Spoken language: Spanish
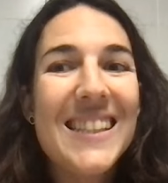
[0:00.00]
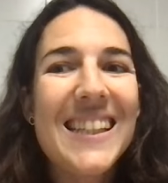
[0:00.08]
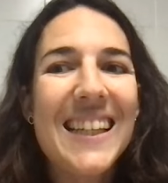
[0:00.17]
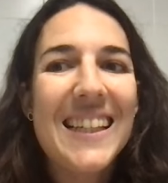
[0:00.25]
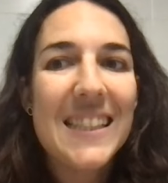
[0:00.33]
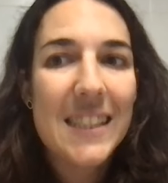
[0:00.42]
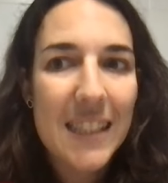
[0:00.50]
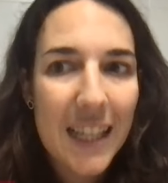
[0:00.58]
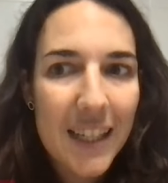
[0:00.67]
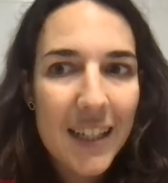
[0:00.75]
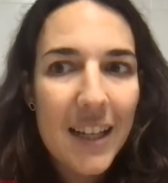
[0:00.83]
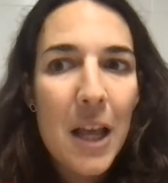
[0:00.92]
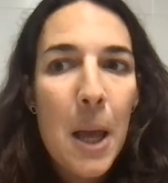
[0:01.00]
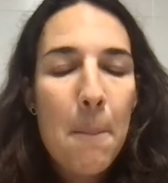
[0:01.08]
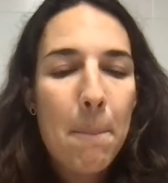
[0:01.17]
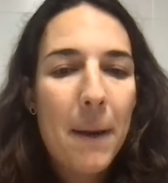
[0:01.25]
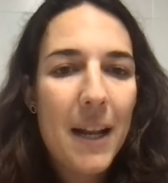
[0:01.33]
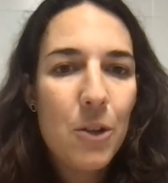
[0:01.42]
que están
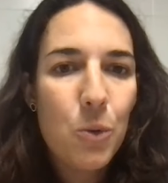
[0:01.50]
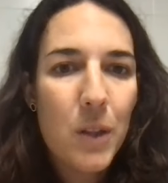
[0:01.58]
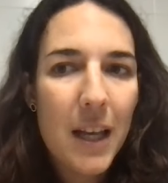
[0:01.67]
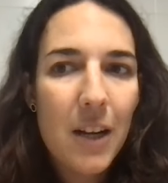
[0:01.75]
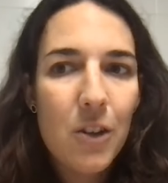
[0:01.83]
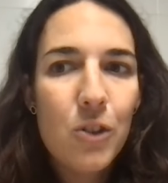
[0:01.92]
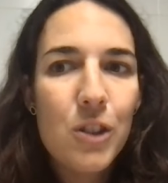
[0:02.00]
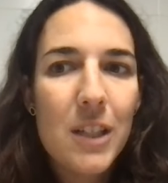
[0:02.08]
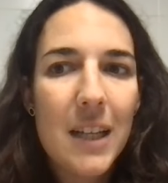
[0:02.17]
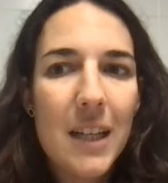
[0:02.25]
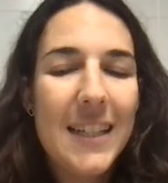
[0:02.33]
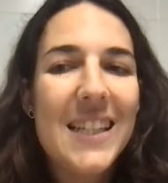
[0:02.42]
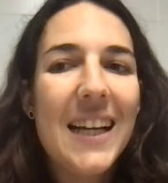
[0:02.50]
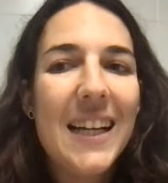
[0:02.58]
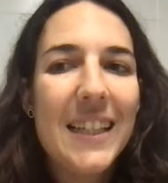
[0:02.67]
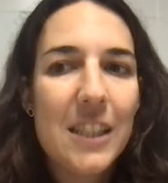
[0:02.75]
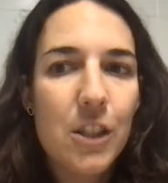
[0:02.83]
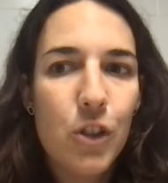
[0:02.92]
para ayudarnos en esa
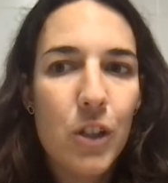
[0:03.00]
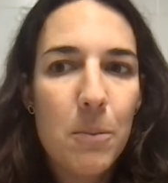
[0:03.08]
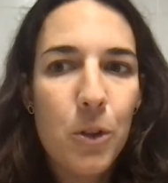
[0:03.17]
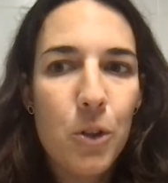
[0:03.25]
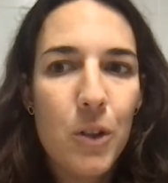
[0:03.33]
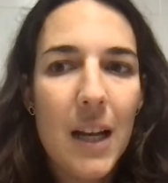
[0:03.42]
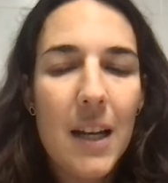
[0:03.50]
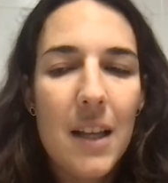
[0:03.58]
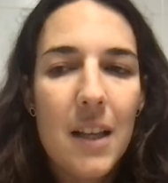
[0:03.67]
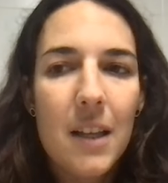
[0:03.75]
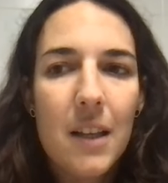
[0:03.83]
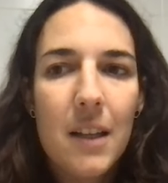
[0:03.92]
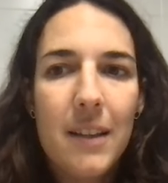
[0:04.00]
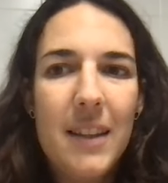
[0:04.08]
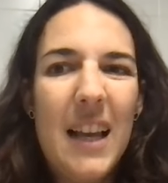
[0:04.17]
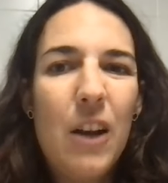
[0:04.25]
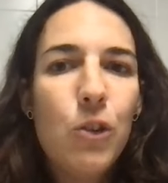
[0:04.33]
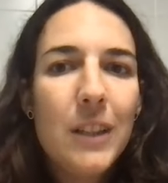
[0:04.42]
gestión emocional
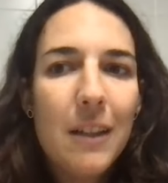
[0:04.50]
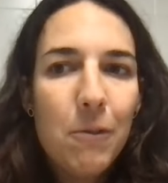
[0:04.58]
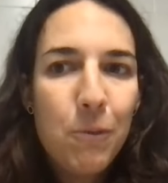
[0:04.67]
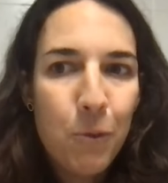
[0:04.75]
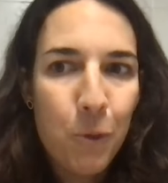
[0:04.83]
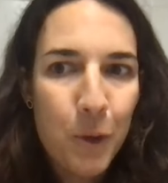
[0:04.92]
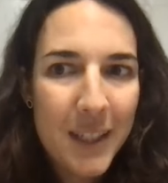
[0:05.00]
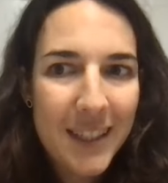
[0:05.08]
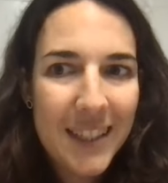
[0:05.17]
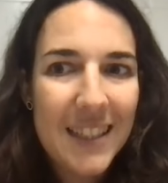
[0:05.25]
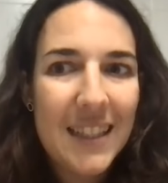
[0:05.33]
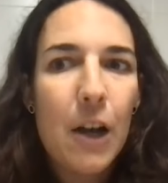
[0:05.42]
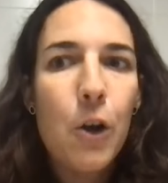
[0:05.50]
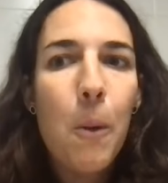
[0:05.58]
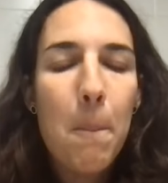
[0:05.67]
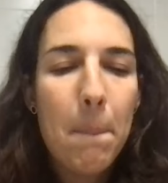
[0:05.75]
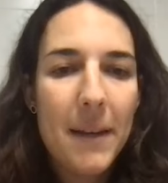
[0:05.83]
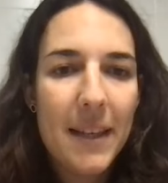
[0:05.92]
de algo tan fuerte y tan
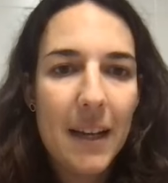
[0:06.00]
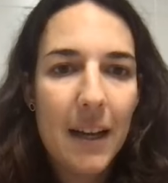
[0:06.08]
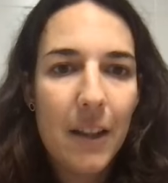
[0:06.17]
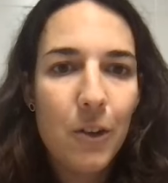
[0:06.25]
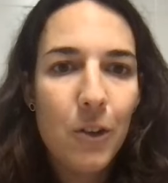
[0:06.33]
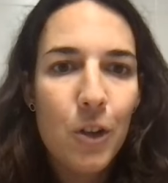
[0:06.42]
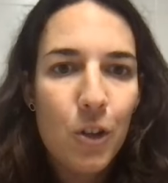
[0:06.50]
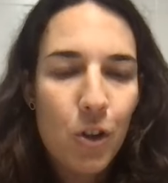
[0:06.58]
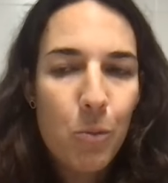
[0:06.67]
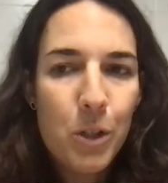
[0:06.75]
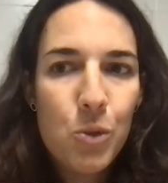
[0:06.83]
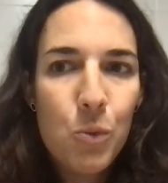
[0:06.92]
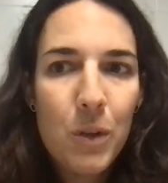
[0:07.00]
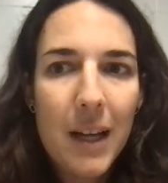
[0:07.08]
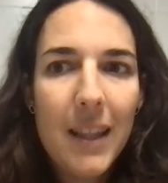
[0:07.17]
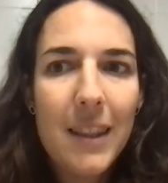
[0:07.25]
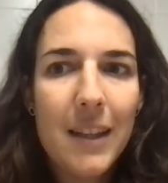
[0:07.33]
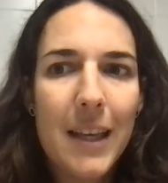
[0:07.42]
complicado como es un
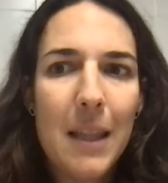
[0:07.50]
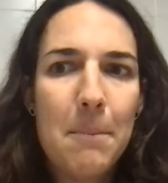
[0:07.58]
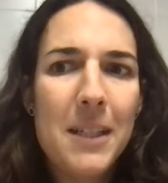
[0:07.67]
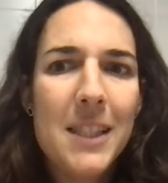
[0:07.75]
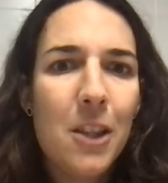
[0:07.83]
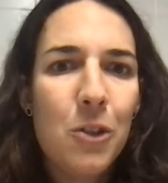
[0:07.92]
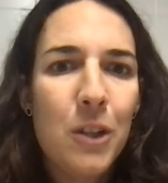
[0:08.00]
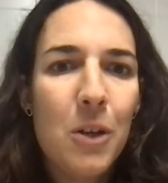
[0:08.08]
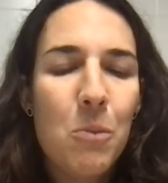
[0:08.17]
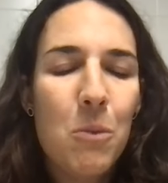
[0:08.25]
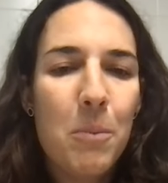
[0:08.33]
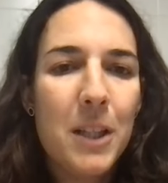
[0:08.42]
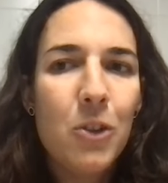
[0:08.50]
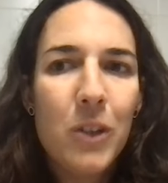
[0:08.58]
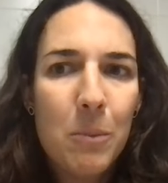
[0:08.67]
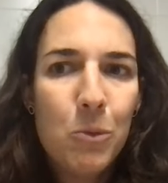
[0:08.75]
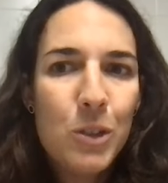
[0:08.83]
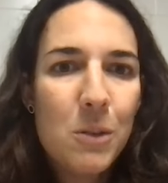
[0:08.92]
cáncer, que además te azota en un momento
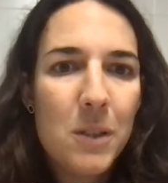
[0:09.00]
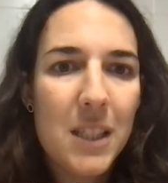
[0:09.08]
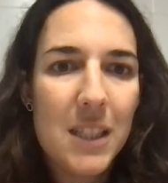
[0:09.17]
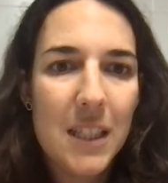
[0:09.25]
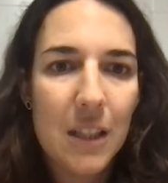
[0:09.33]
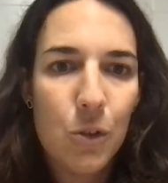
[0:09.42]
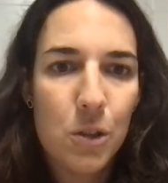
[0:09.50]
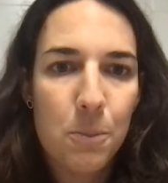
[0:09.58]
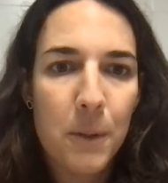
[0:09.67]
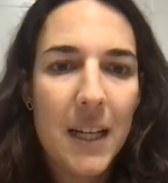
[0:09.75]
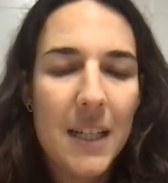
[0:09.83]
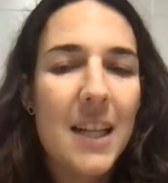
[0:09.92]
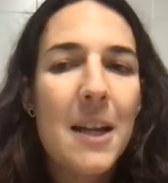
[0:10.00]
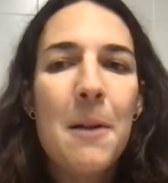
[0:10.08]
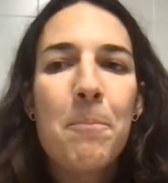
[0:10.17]
que muchas veces ni te lo esperas.